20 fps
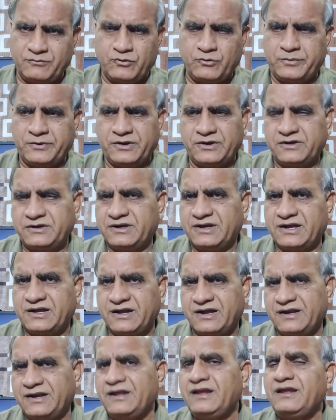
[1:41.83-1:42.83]
ముప్పై ఒకటిన
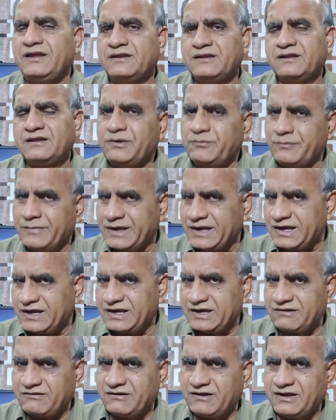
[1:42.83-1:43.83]
కానీ ఈ
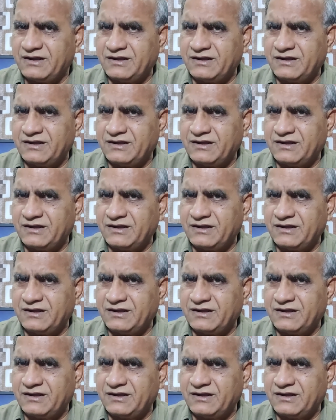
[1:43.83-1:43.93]
మిగిలిన